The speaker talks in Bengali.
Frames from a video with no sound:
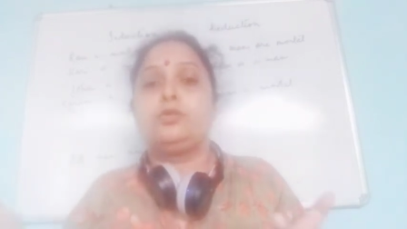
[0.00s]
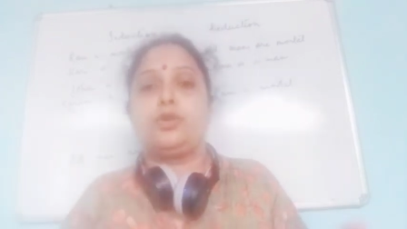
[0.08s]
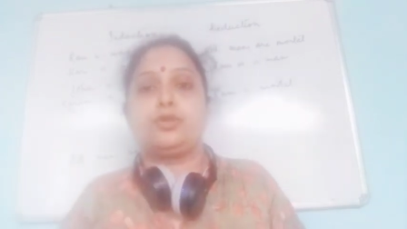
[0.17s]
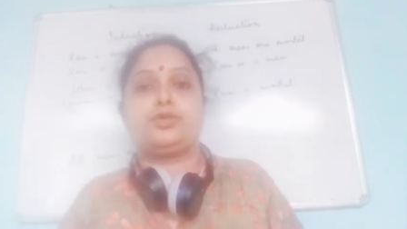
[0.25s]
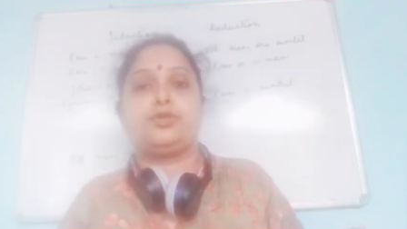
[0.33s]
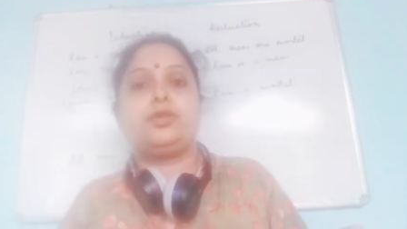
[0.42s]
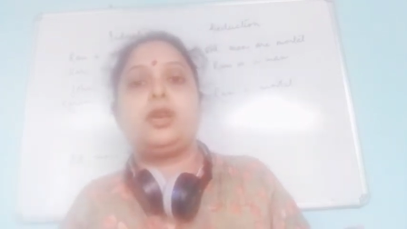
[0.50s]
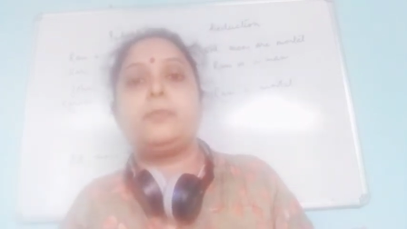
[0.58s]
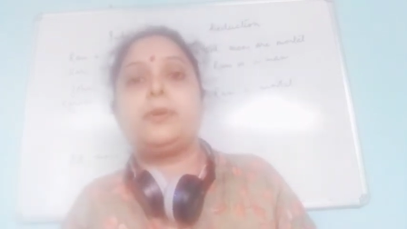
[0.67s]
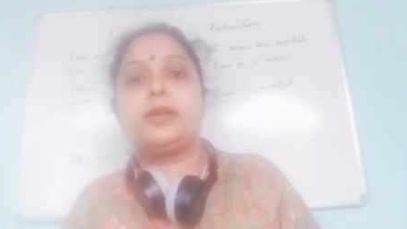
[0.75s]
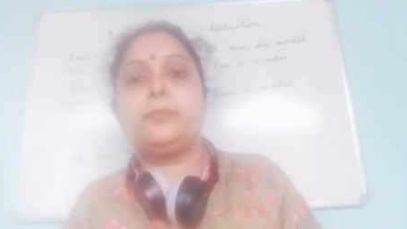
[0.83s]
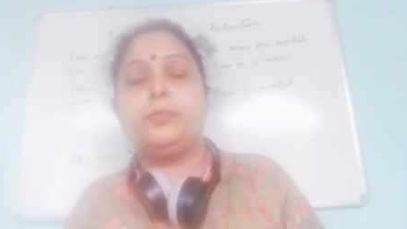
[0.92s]
দশজনই
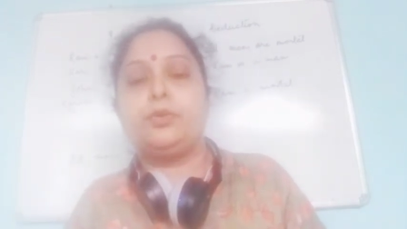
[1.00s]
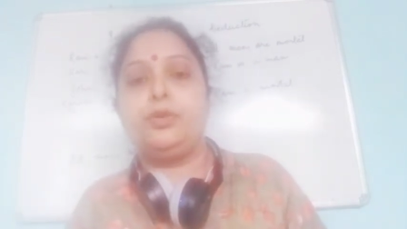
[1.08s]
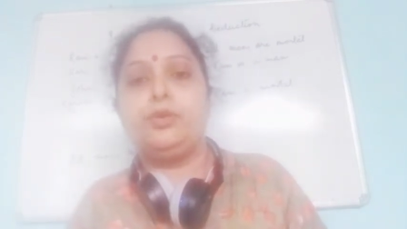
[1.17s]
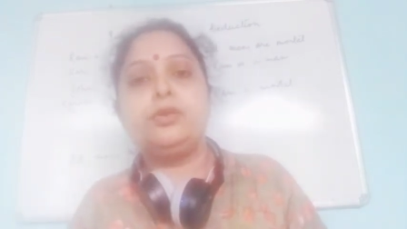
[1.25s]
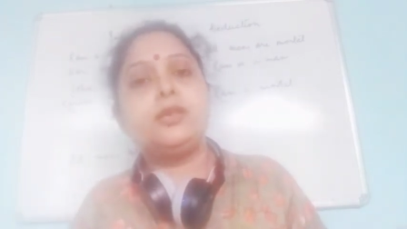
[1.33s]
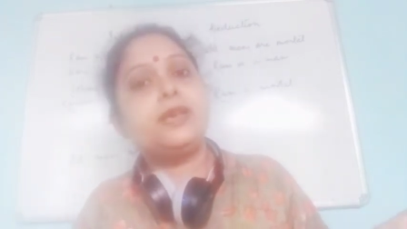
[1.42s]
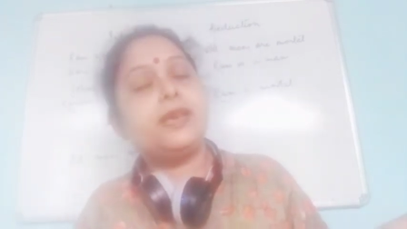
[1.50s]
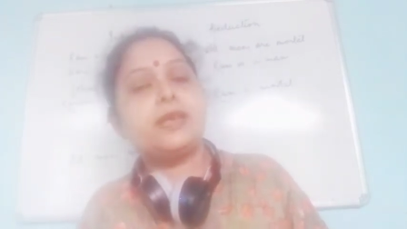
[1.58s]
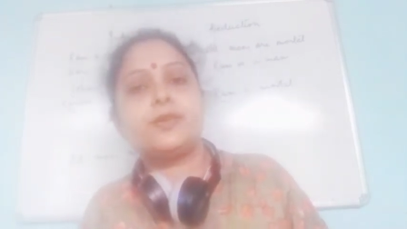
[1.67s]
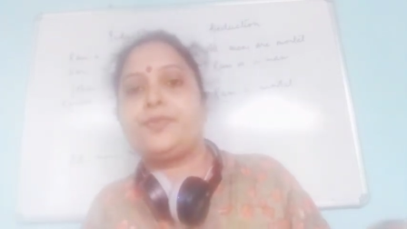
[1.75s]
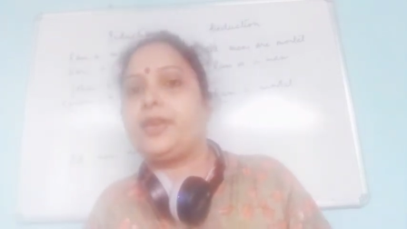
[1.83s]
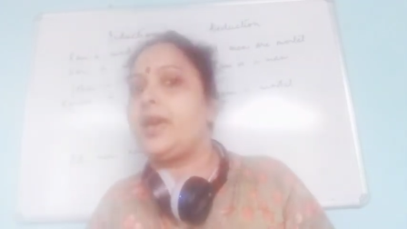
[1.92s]
আমাকে বললো যে
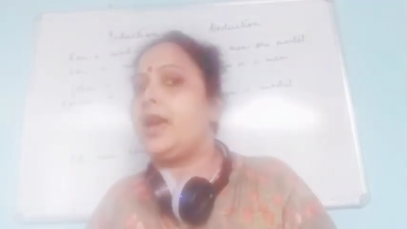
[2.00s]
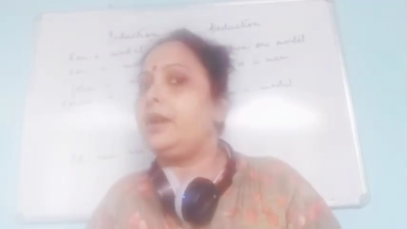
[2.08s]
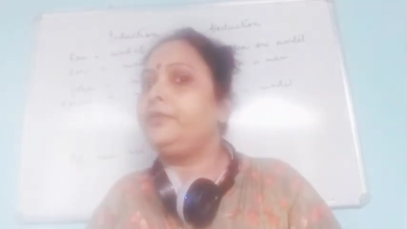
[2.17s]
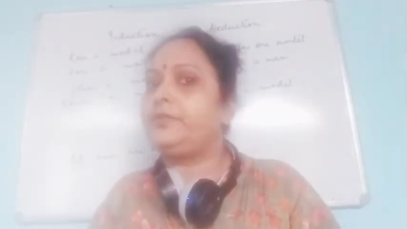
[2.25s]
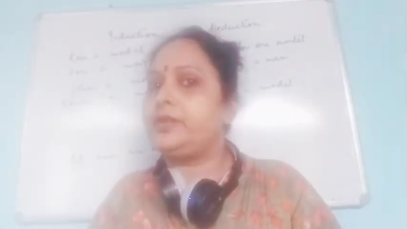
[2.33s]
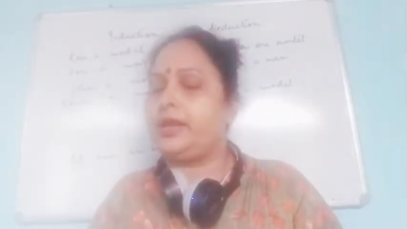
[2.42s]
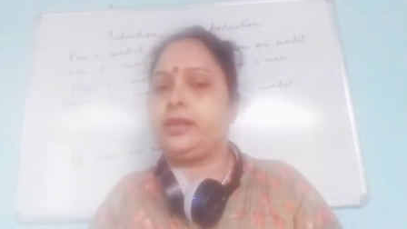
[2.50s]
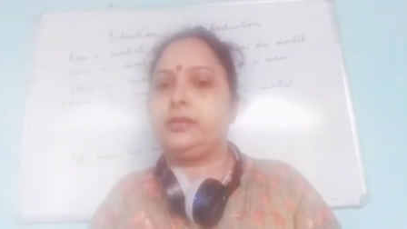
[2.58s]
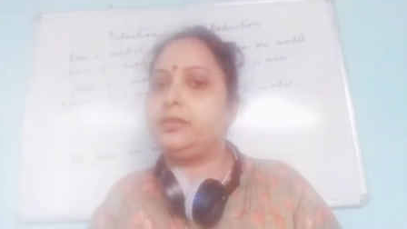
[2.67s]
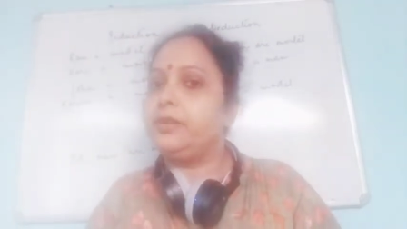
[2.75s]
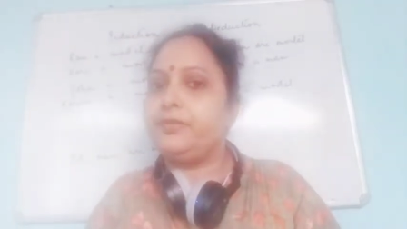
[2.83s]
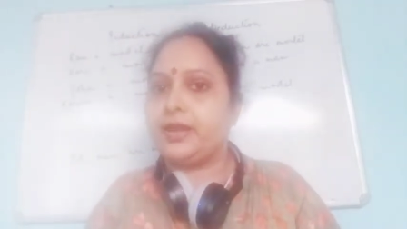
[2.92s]
ইয়াস উই হ্যাভ টেকেন
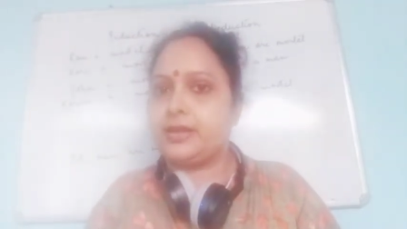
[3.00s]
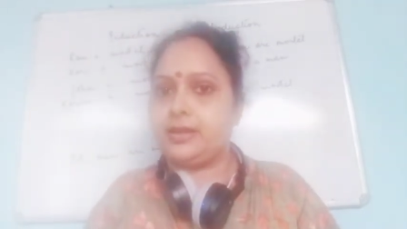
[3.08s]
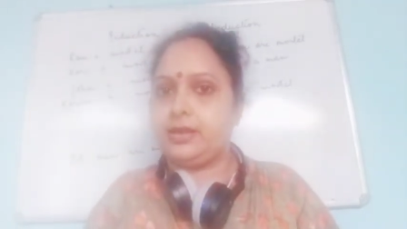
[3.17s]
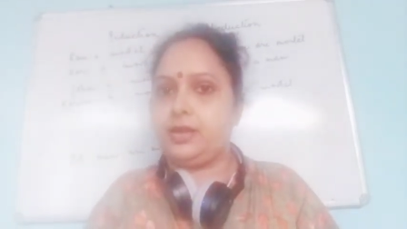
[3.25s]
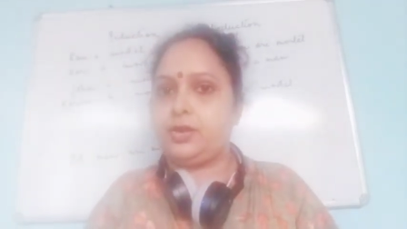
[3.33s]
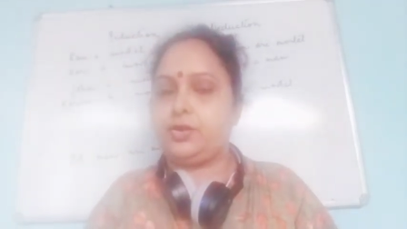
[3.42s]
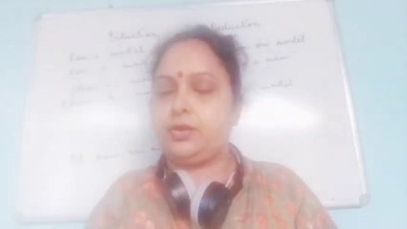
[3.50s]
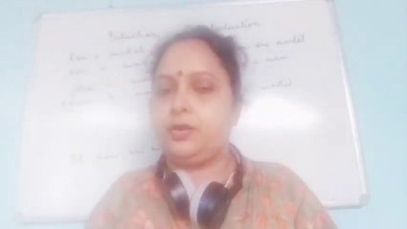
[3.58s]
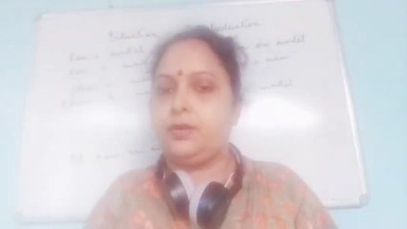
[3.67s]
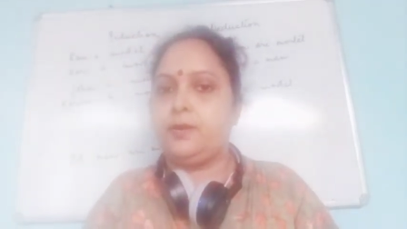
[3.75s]
দ্য ভ্যাকসিনেশন